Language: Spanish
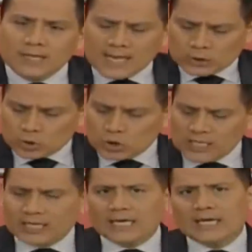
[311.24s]

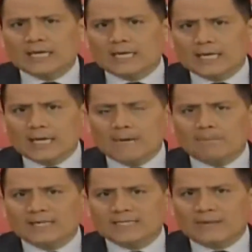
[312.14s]
Sucede que la
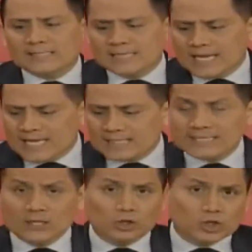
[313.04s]
empresa brasileña
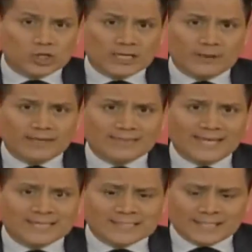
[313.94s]
hace conocer que
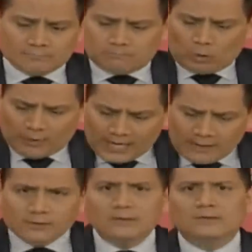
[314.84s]
BTS
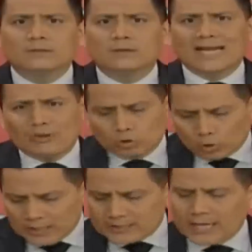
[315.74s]
podrá le
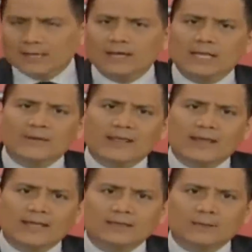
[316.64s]
autoriza a llevar
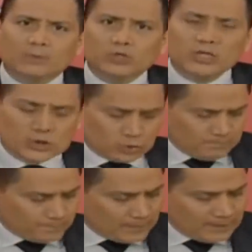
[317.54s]
adelante el
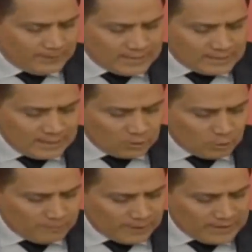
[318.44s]
proceso de venta,
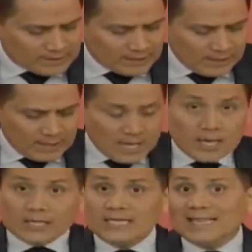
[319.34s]
compra-venta,
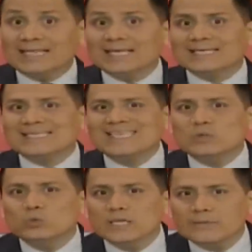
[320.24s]
y el
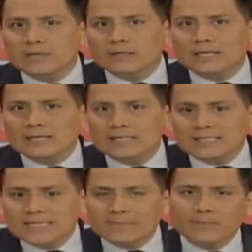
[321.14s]
19 de
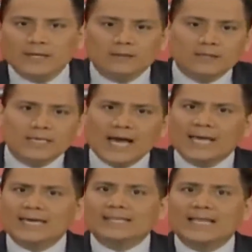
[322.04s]
diciembre
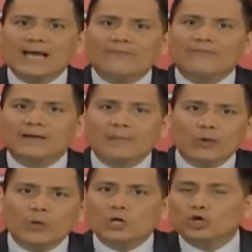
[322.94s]
ya está
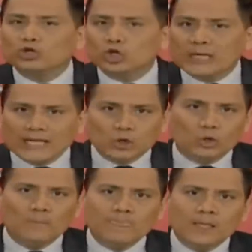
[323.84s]
firmado el
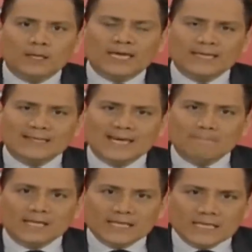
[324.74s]
contrato entre el
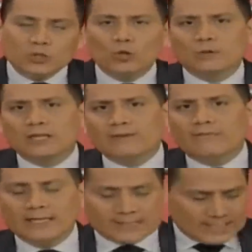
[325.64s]
ministro de
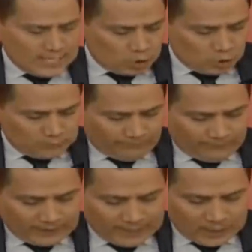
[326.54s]
Defensa, don
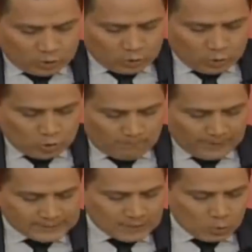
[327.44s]
Fernando
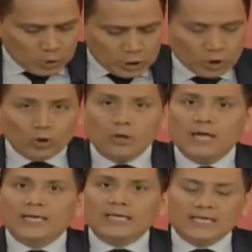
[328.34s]
López Julio,
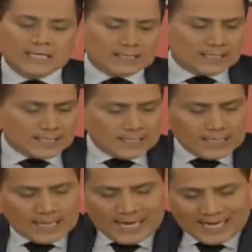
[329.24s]
y
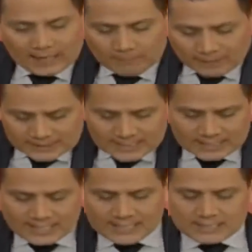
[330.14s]
el
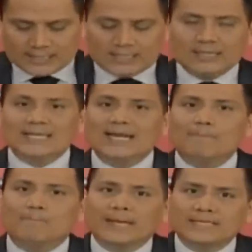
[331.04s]
representante de la
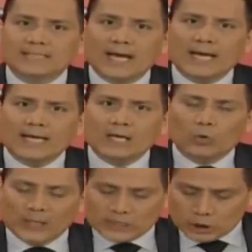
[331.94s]
empresa en
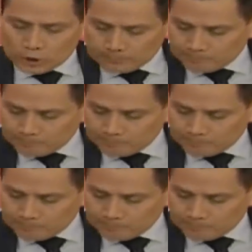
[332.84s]
cuestión.